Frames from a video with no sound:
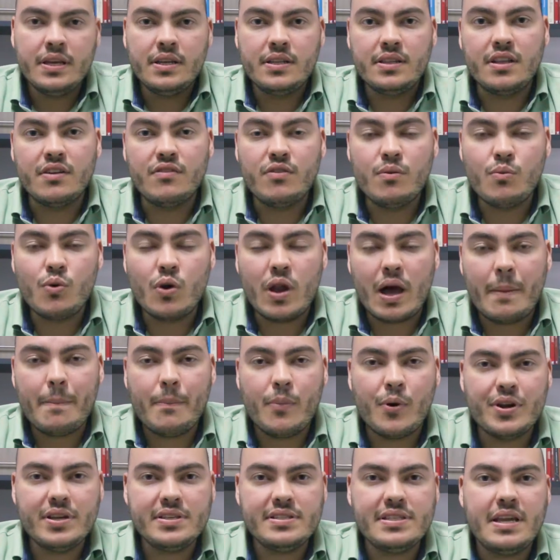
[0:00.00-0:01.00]
Então vamos lá,
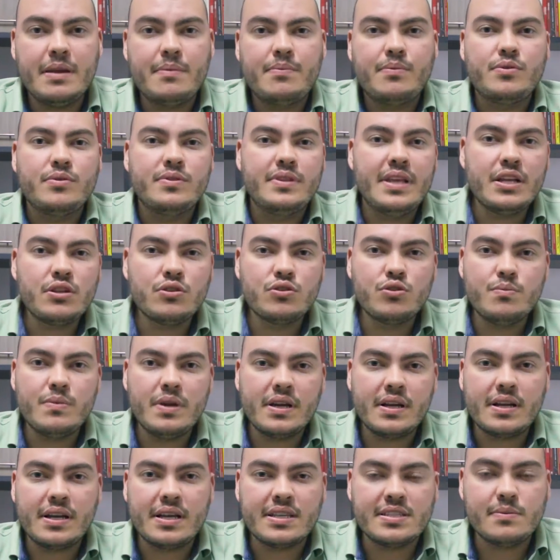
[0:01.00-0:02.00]
por exemplo, dentro do
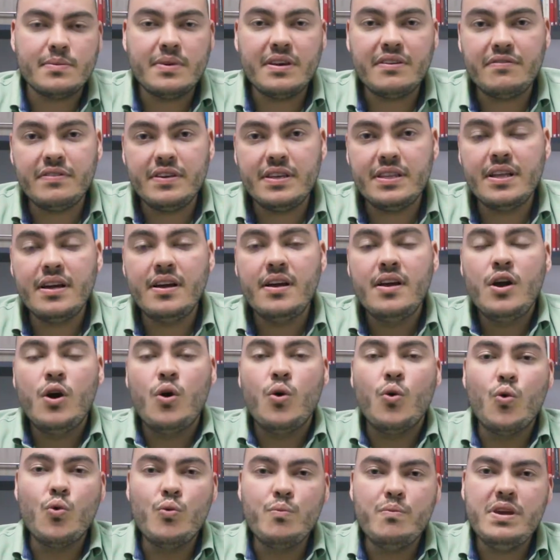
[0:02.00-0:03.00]
Minha Casa Minha Vida,
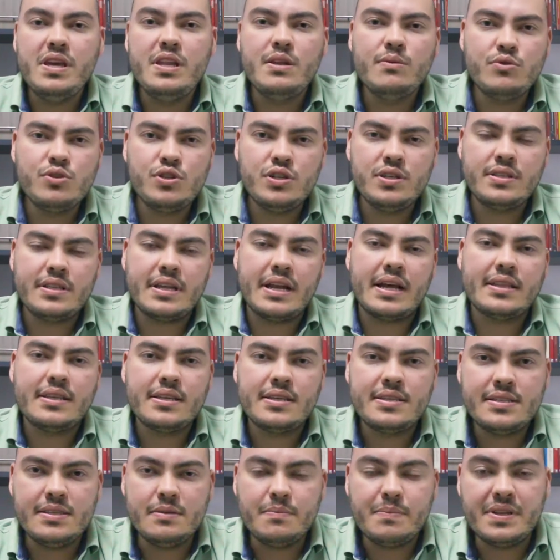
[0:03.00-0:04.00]
o mínimo de
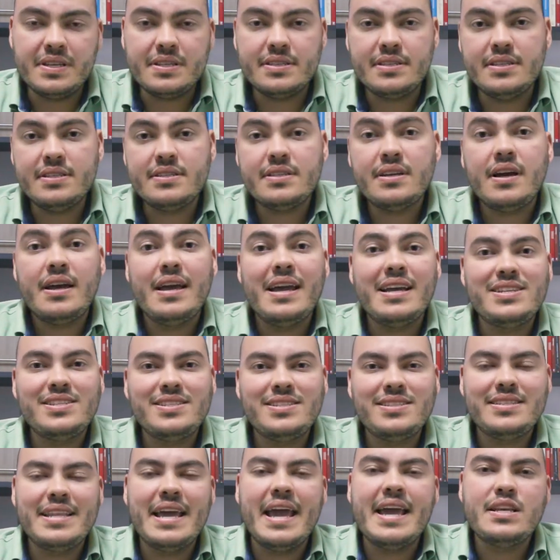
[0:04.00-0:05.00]
entrada que se precisa é
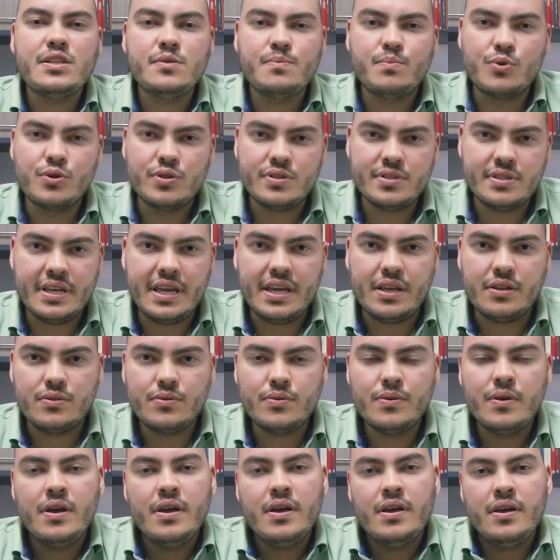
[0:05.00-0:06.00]
de
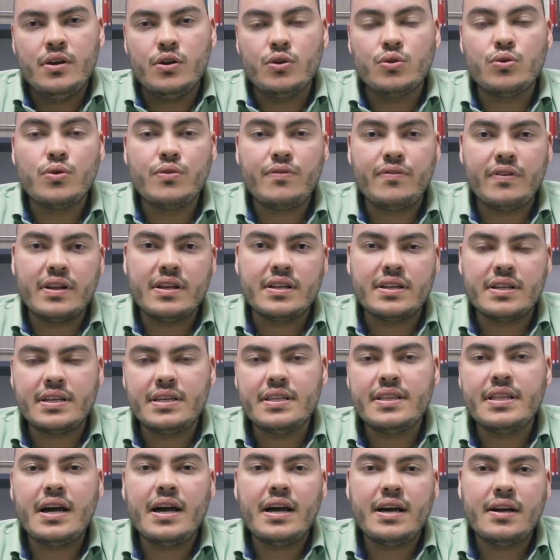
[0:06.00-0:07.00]
10% estou falando
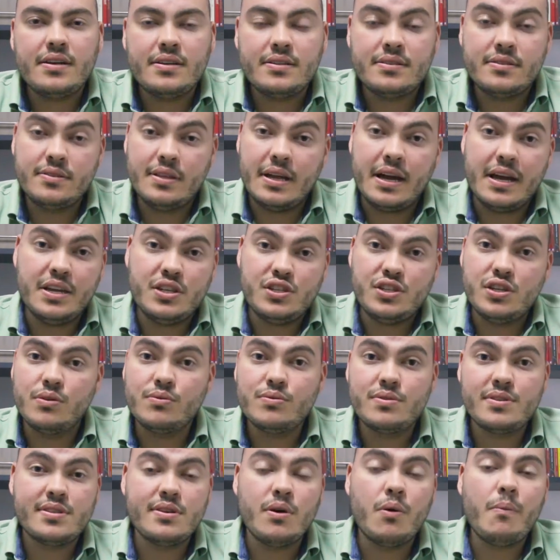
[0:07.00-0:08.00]
aqui da, da
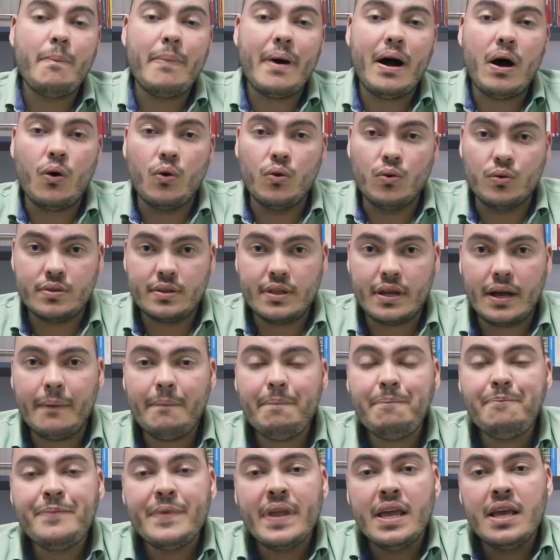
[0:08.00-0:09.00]
região de São Paulo,
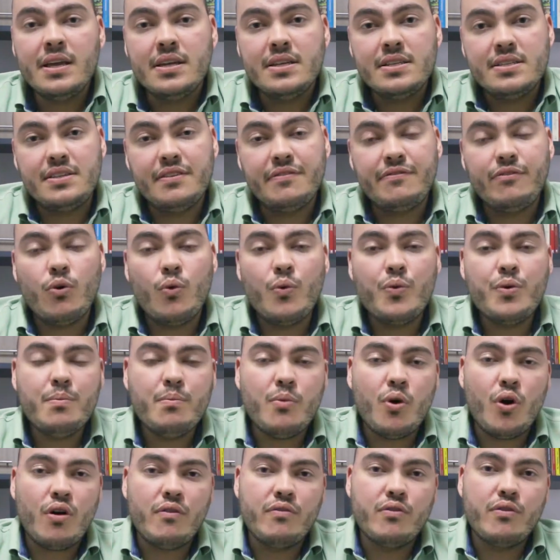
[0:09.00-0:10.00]
tá? Se for um
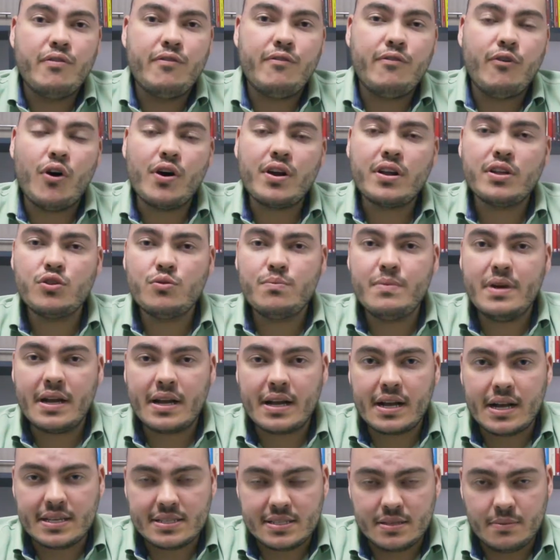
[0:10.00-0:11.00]
imóvel fora do
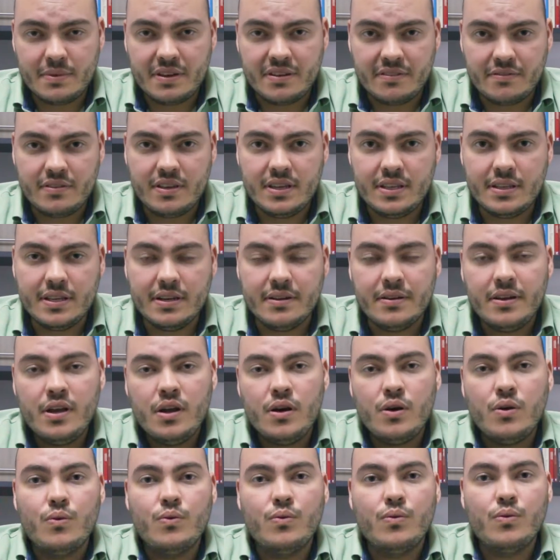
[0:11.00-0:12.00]
Minha Casa Minha Vida,
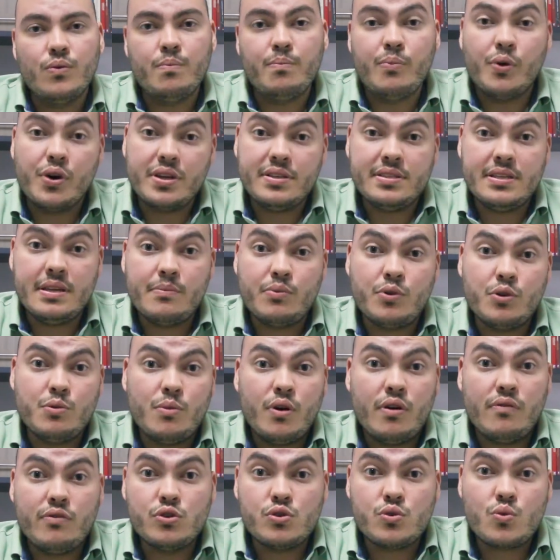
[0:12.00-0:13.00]
um, por exemplo, um
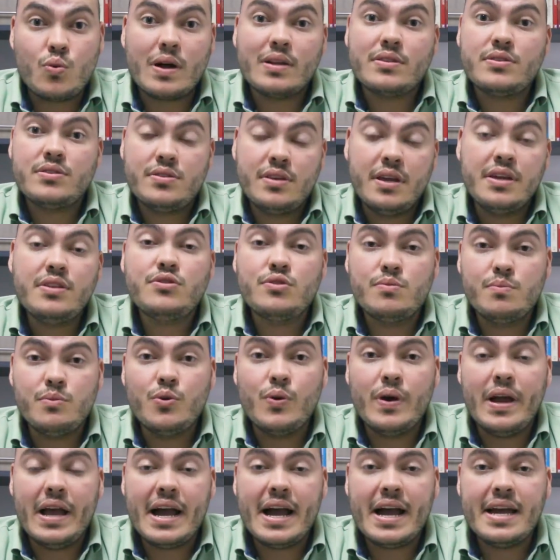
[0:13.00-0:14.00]
imóvel de 400
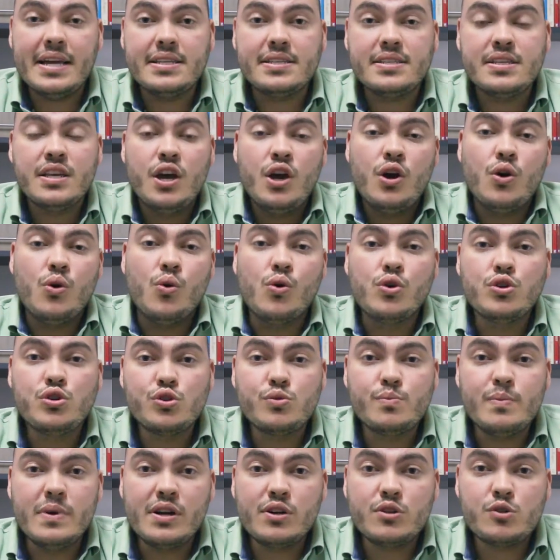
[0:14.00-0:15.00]
mil reais,
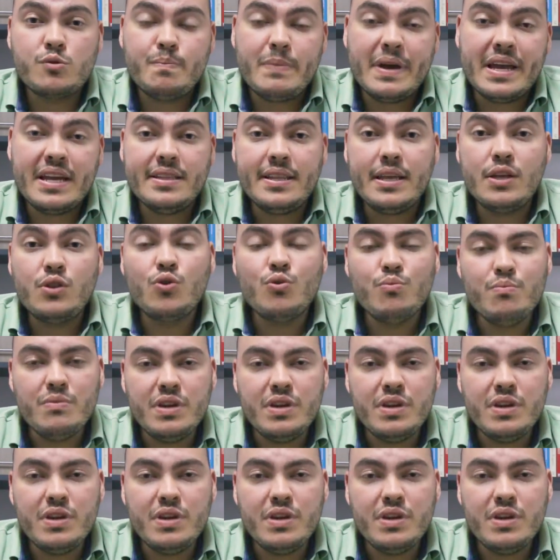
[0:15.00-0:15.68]
hoje os bancos pedem no